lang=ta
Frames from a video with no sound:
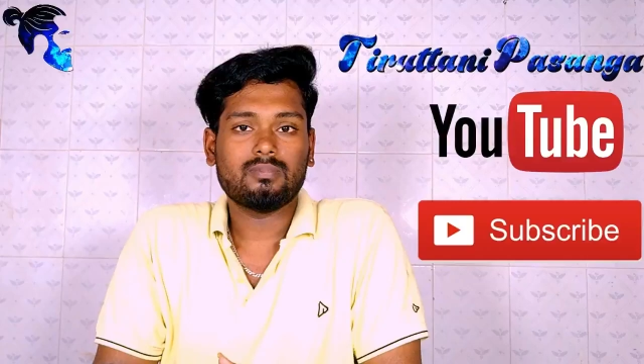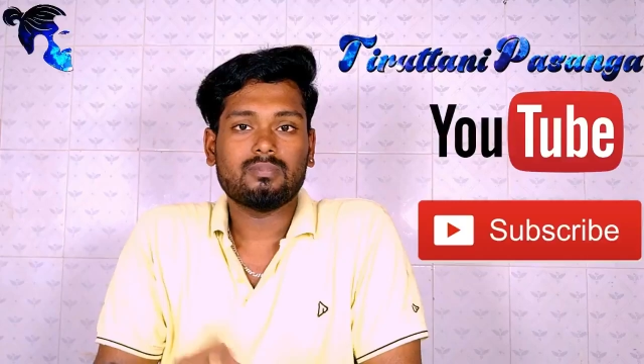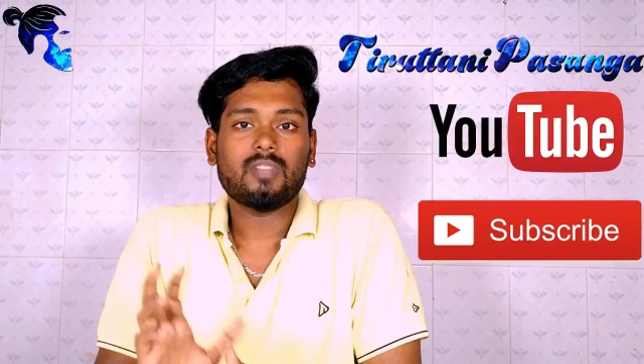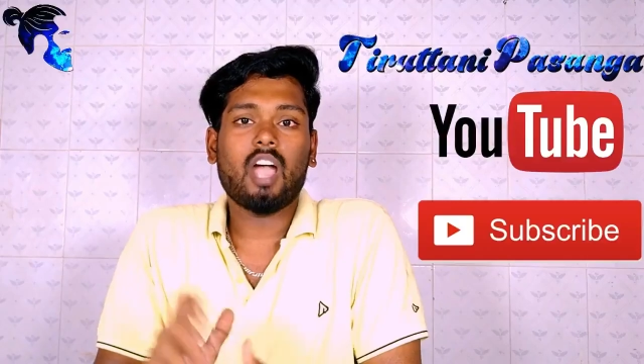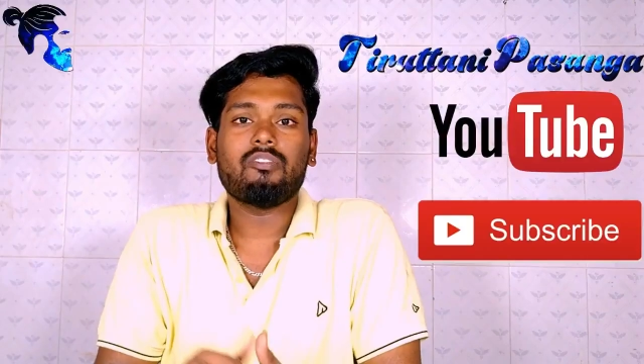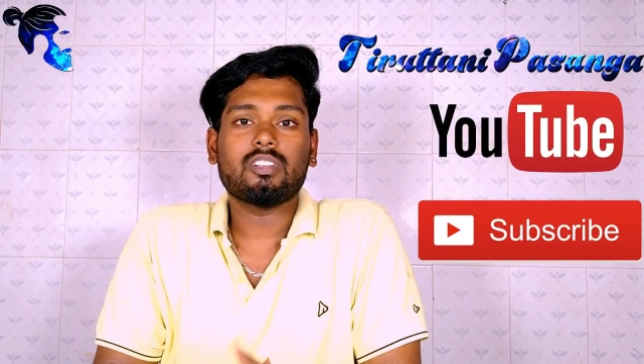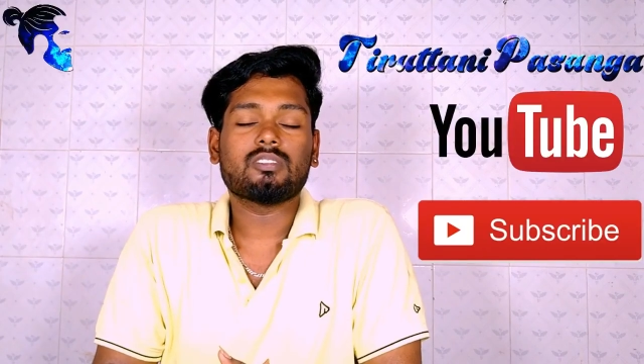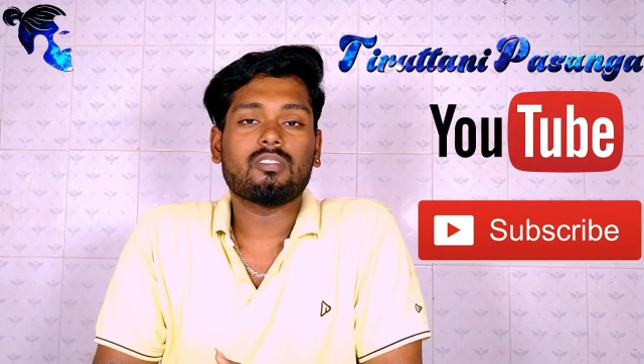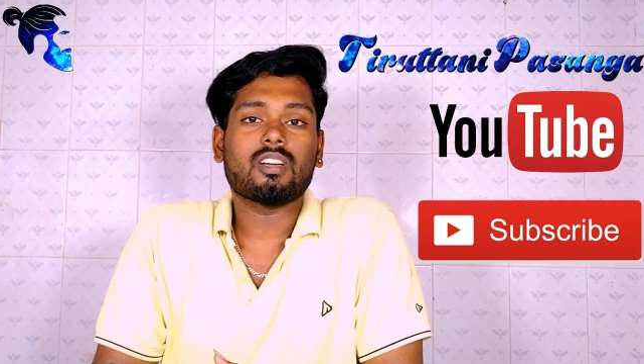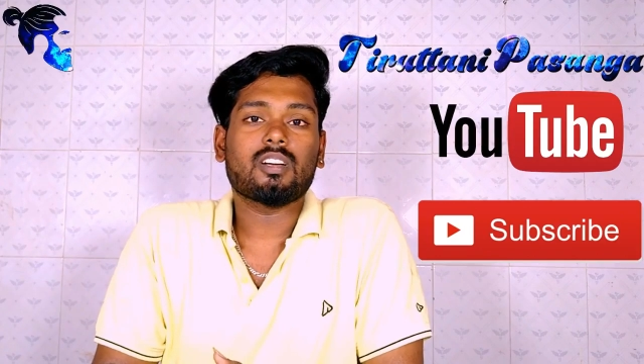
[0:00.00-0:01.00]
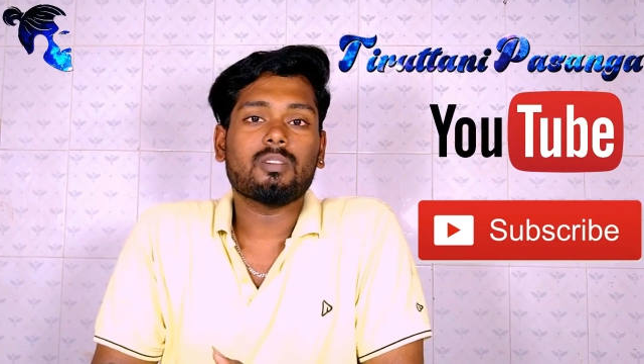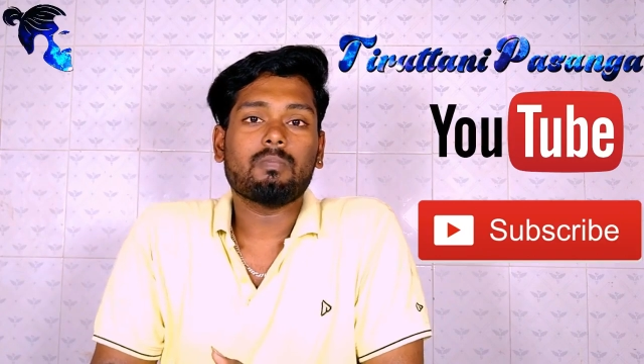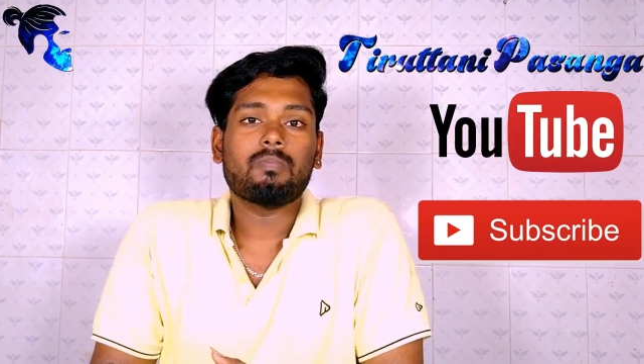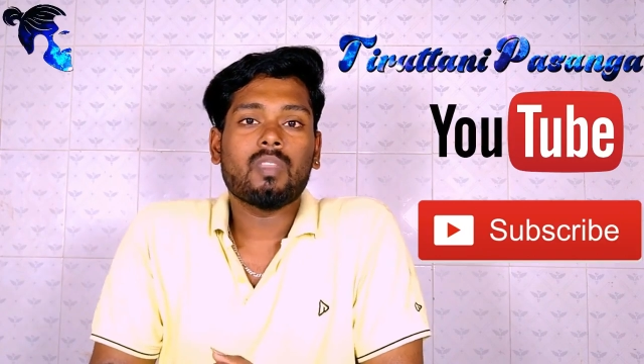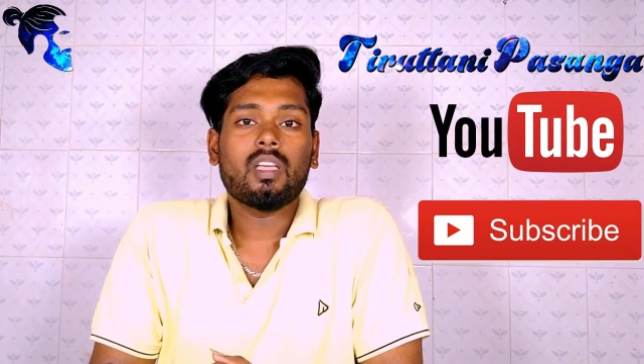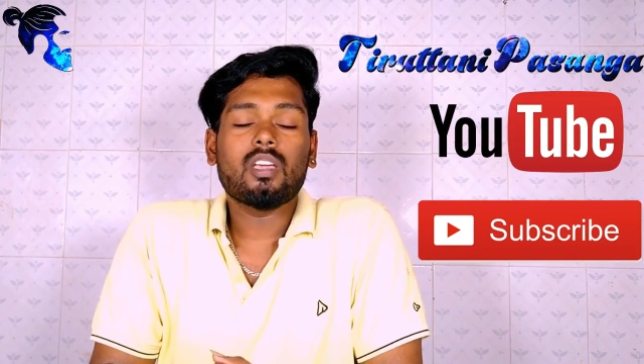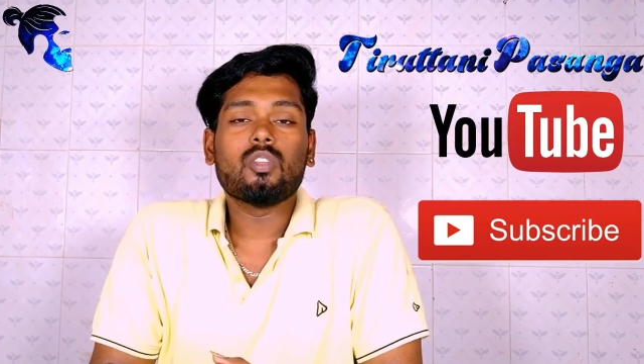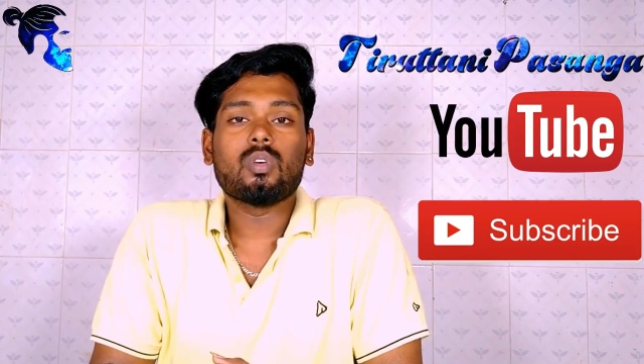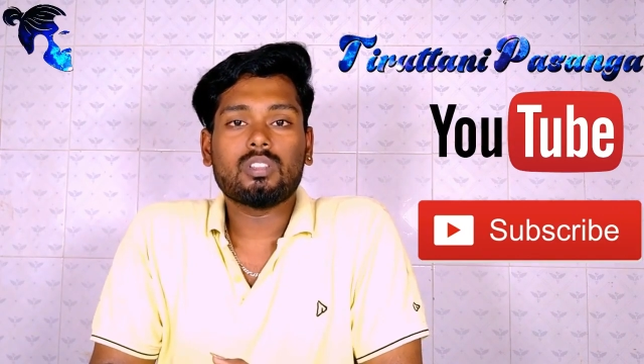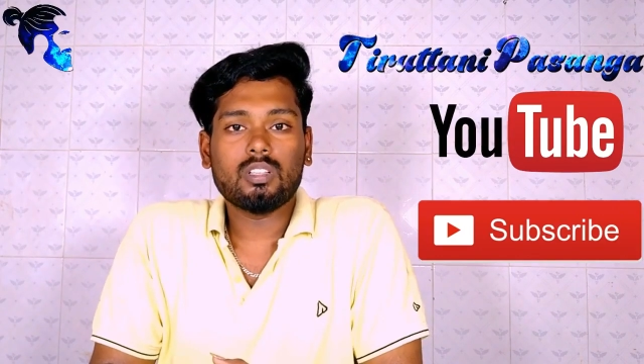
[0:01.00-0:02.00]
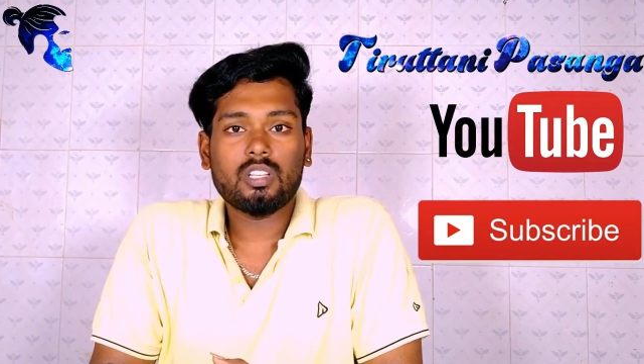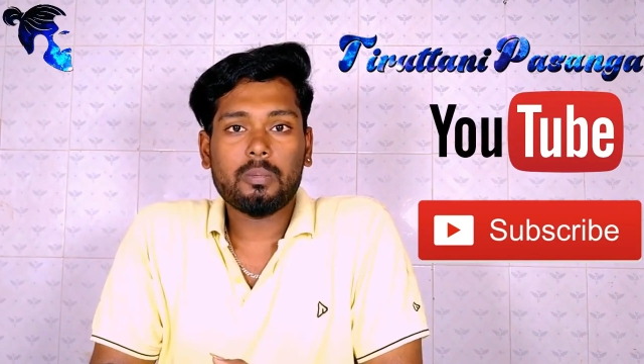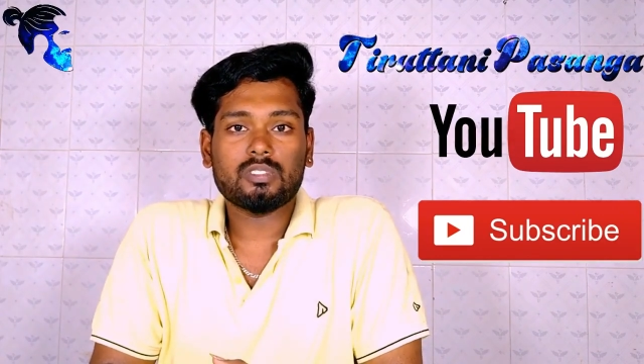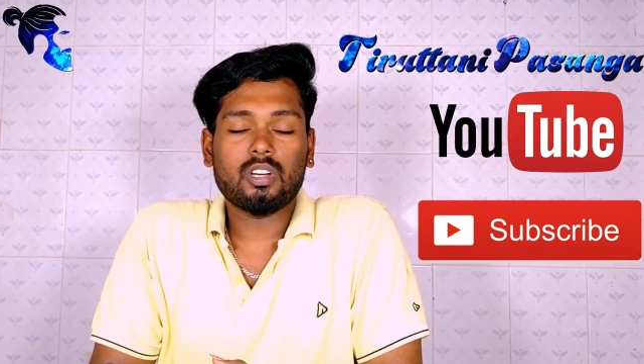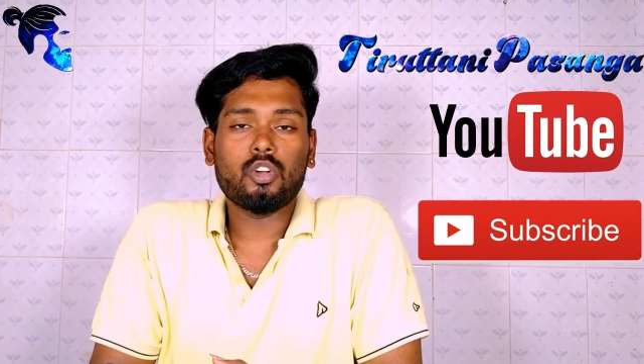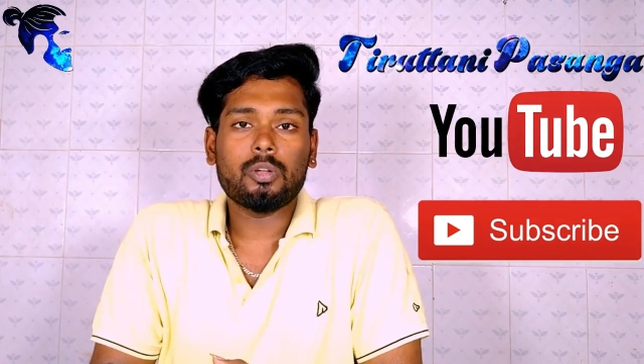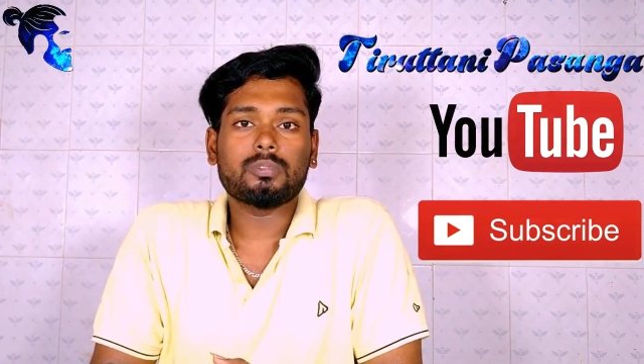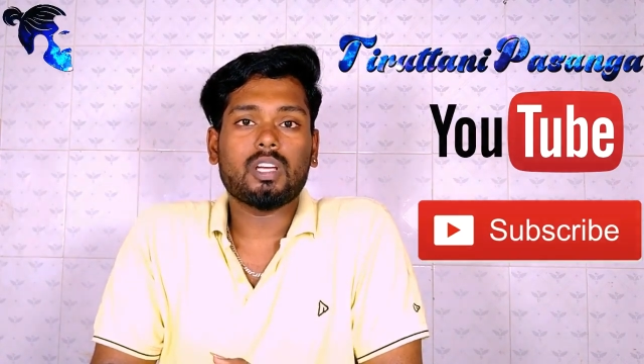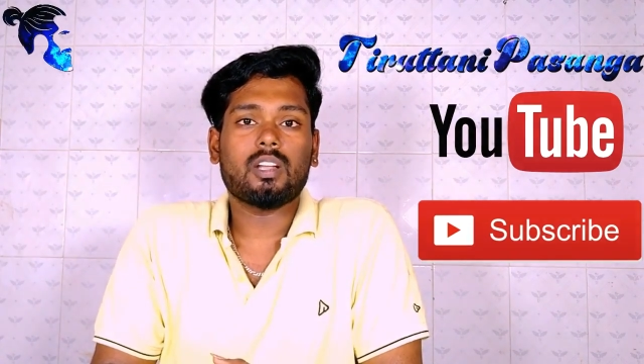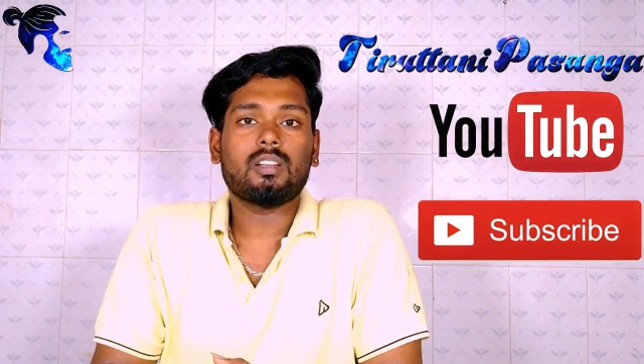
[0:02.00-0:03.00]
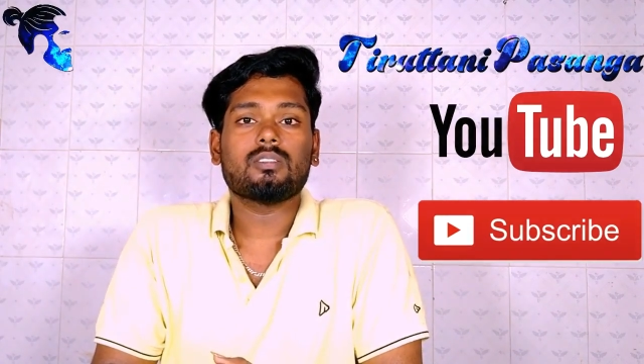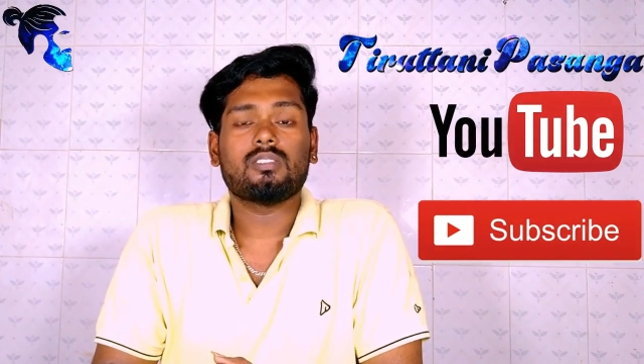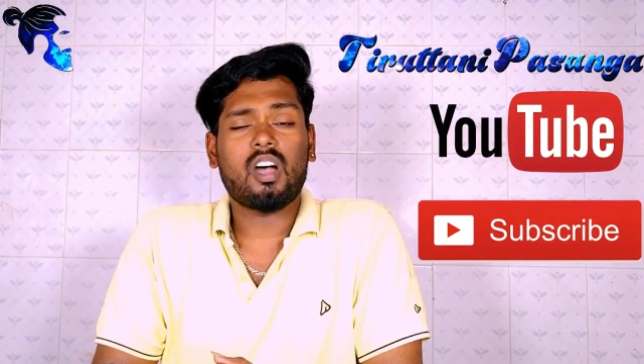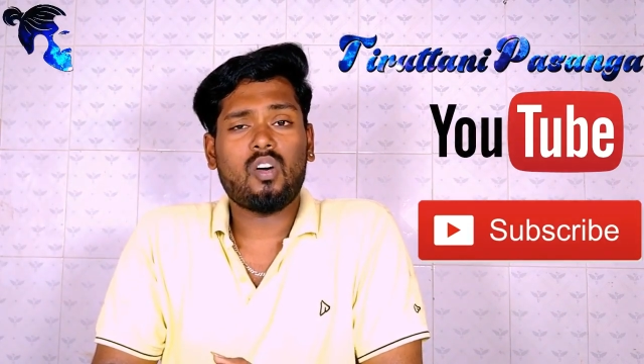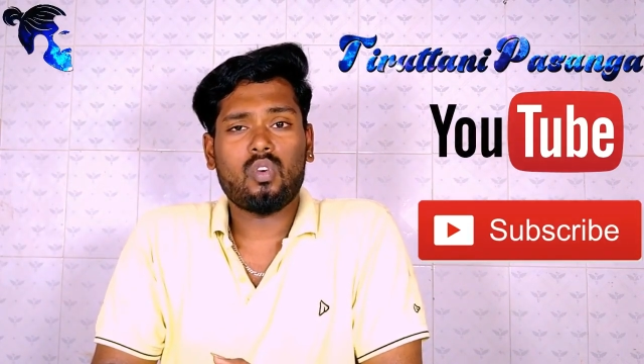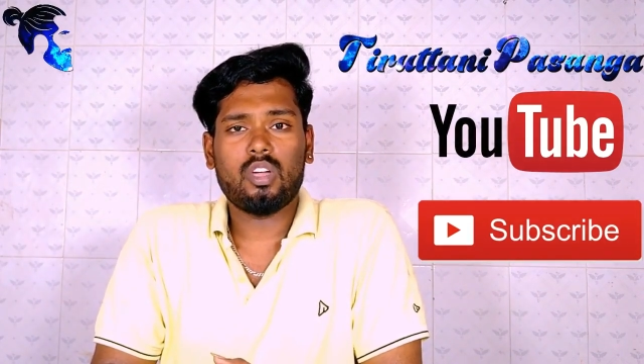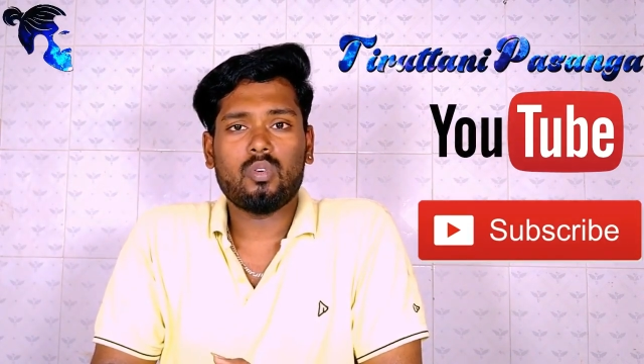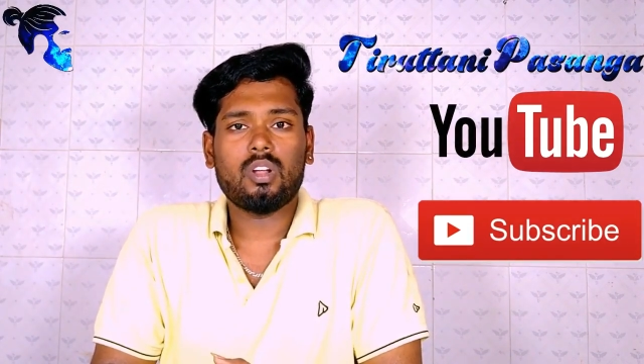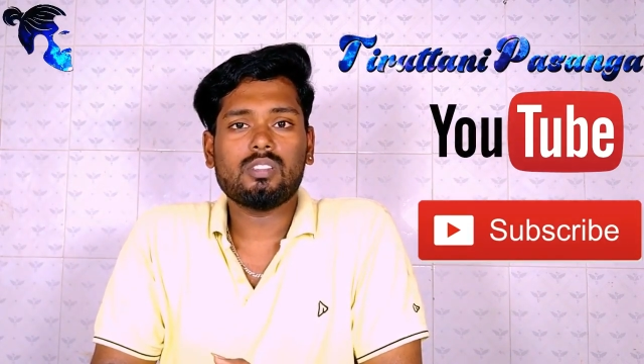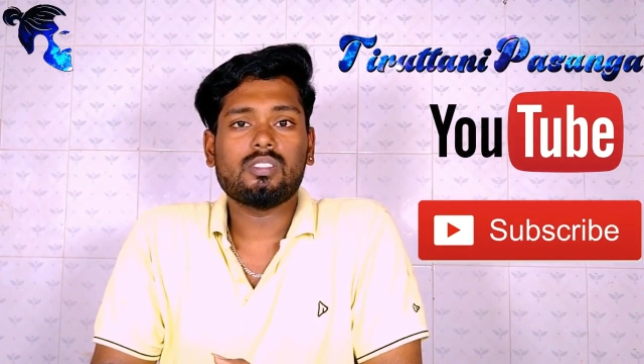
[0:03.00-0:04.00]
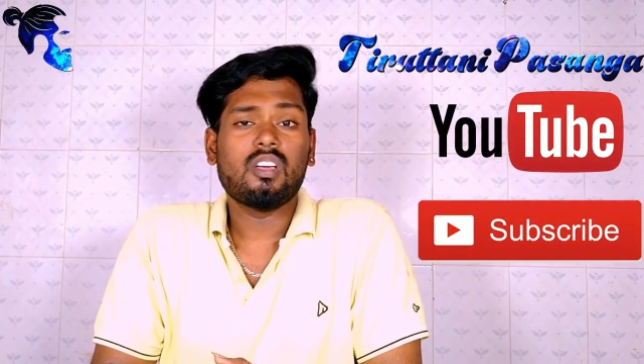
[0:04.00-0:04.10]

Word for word: ஹாய் ஃப்ரெண்ட்ஸ் வணக்கம் இது உங்க திருத்தணி பசங்க யூடியூப் சேனல் நான் உங்க யுவராஜ்